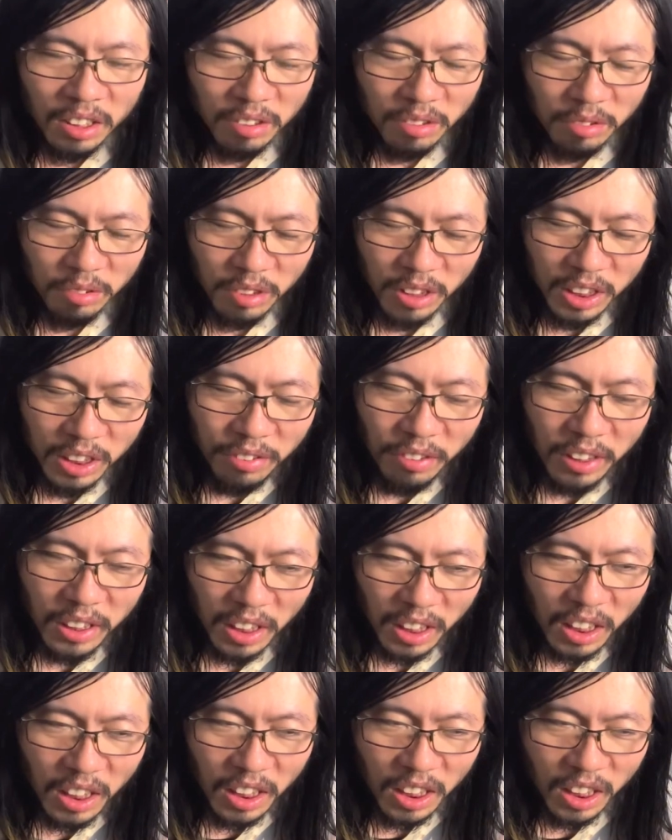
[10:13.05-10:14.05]
その1話
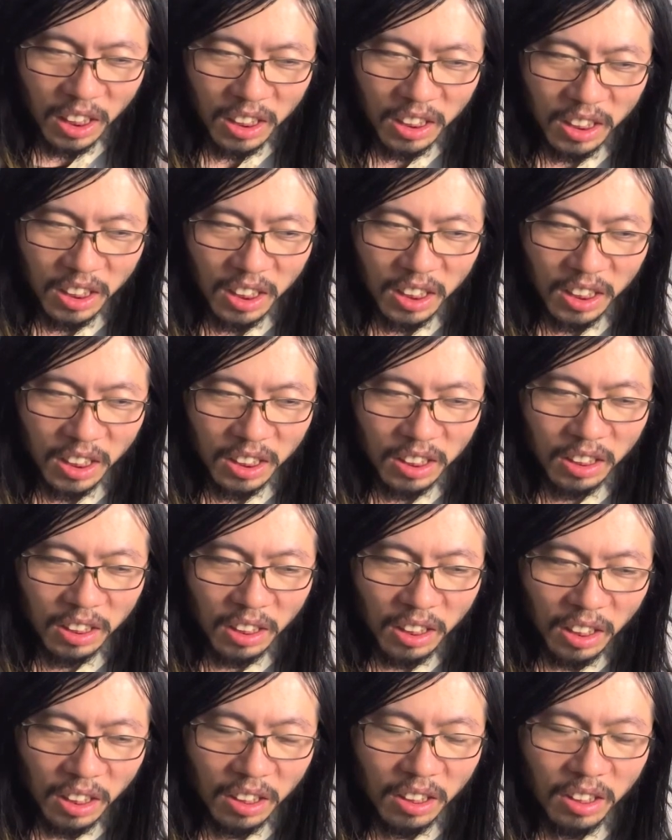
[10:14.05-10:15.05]
だけで完成させ
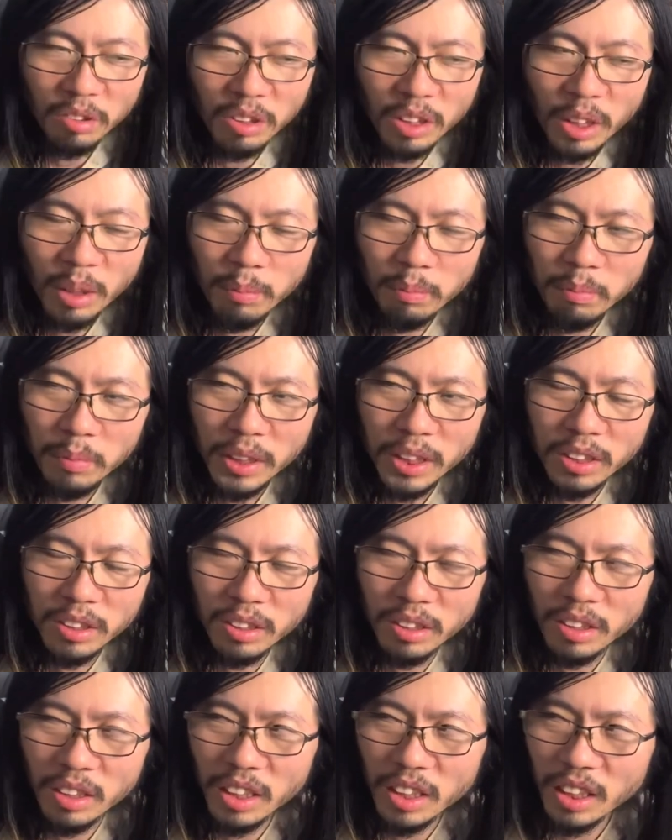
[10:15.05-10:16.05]
て短
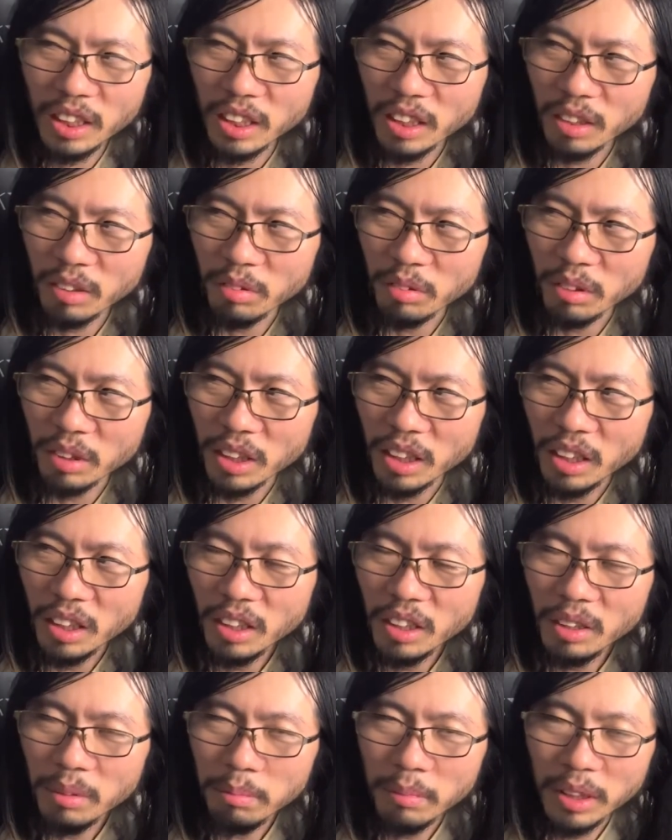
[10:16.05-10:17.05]
編映画というか、
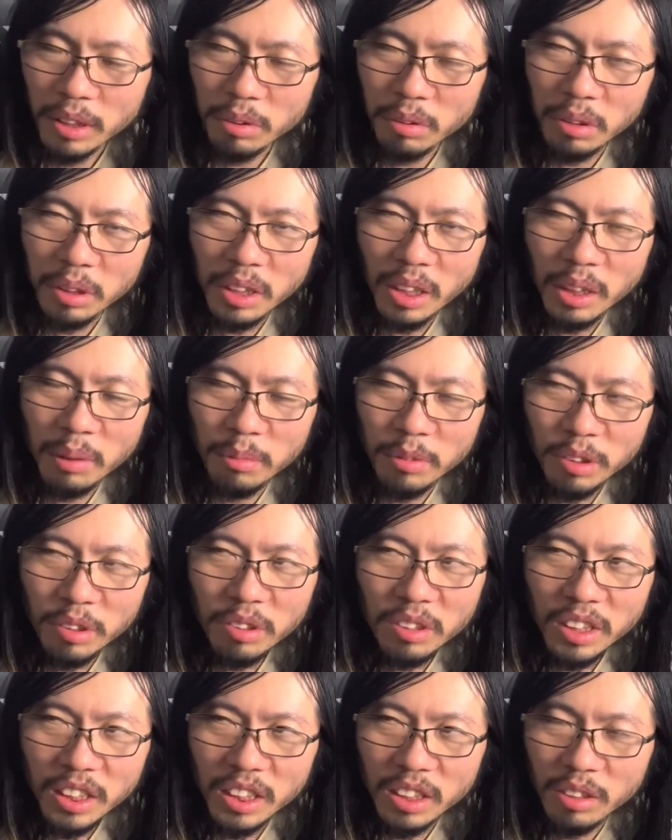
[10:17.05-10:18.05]
まあ、そういったも
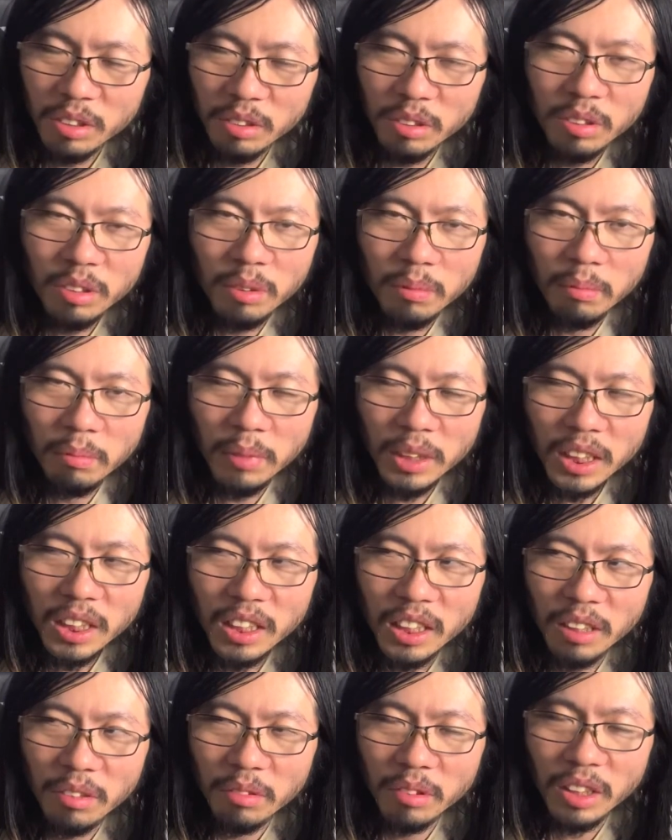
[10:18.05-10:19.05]
のにするべ
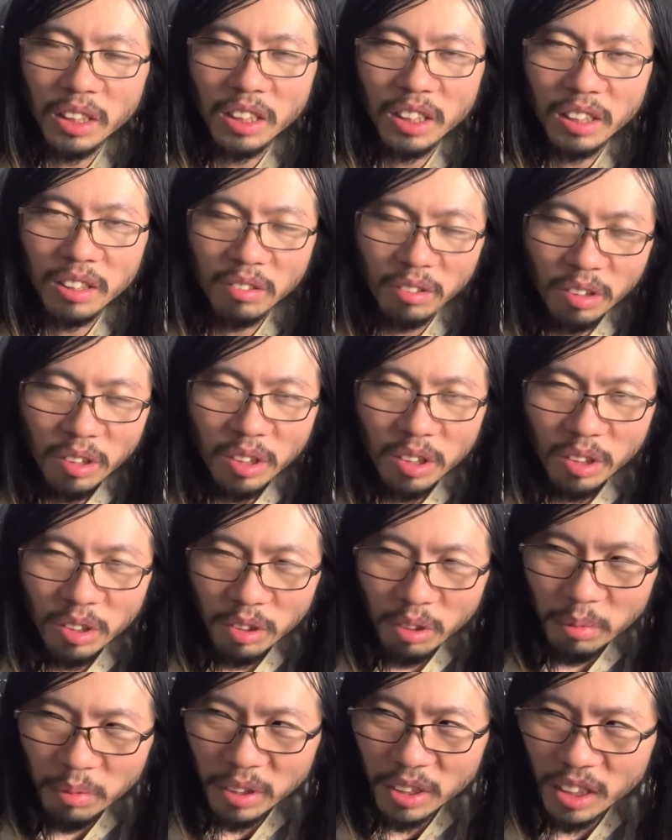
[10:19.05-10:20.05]
きなのかなと
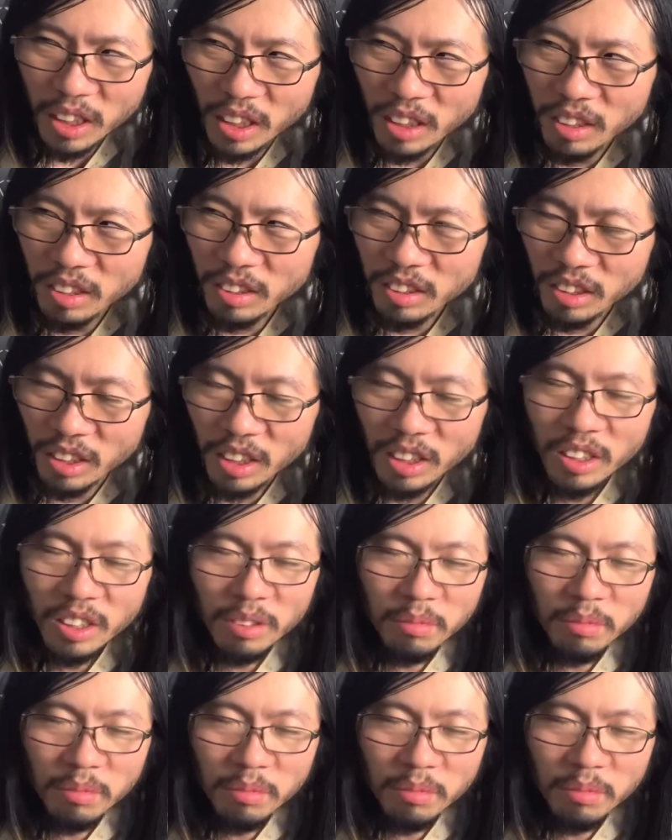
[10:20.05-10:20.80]
思ったんですね。